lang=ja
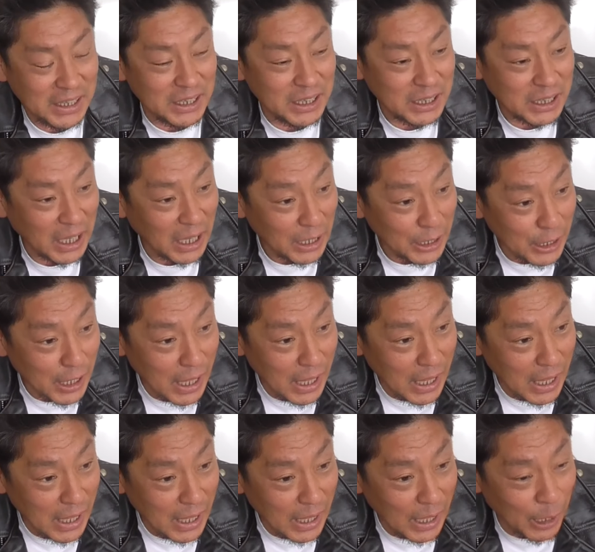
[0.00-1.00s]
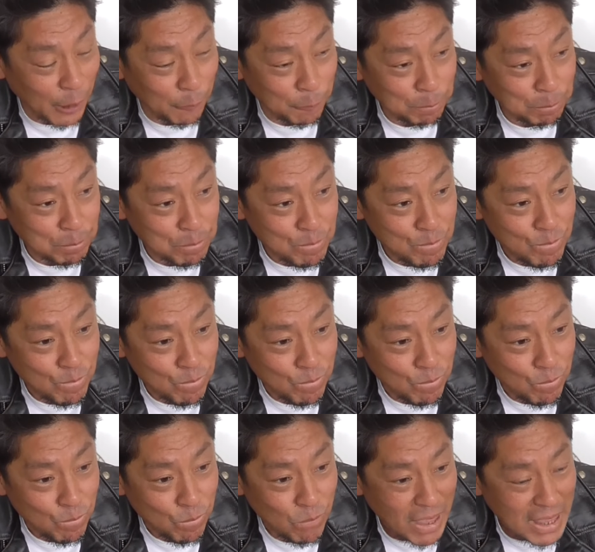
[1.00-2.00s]
痛いな
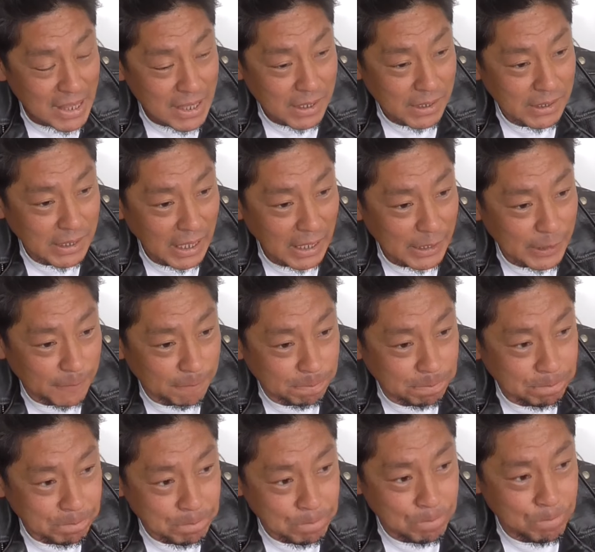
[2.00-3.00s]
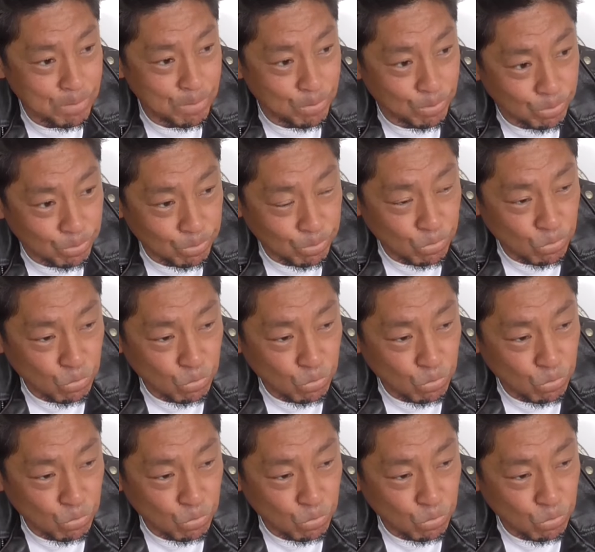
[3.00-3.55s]
痛いうん